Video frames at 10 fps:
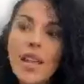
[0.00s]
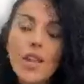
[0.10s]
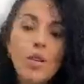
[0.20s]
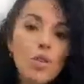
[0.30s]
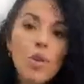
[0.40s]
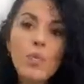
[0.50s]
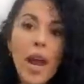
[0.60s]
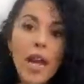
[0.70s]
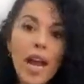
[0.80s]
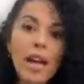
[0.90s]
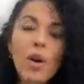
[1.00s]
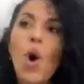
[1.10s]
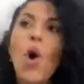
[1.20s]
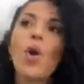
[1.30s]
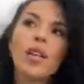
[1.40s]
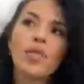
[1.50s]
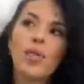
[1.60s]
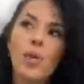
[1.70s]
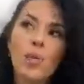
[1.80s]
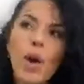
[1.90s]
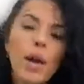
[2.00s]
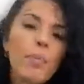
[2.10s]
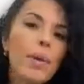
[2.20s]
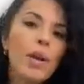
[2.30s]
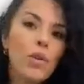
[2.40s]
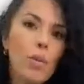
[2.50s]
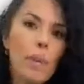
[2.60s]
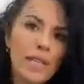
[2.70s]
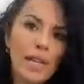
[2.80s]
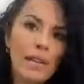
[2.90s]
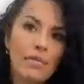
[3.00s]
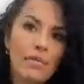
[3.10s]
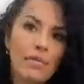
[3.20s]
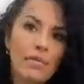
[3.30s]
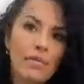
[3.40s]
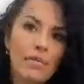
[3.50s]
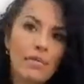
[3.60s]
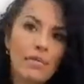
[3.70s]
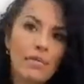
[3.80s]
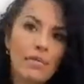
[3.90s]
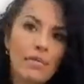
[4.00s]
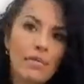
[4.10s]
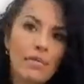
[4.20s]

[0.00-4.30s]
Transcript: si es que no soy buena o que soy buena, pero no pasa, ¿me entiendes?